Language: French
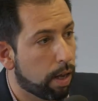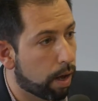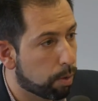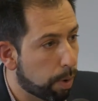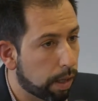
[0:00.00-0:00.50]

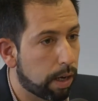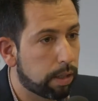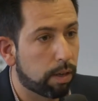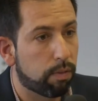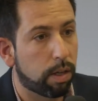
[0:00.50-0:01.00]
à une part
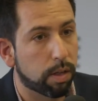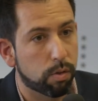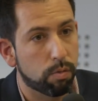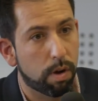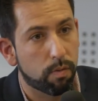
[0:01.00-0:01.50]

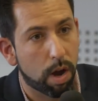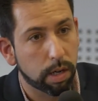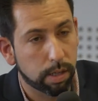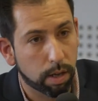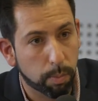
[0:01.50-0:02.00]
d'électrification, avoir
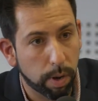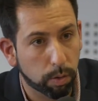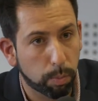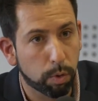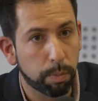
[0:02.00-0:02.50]
accès à une
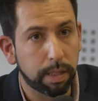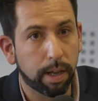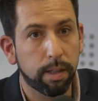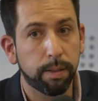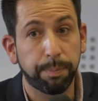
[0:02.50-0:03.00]
part de
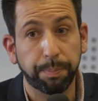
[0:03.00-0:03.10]
biométhane,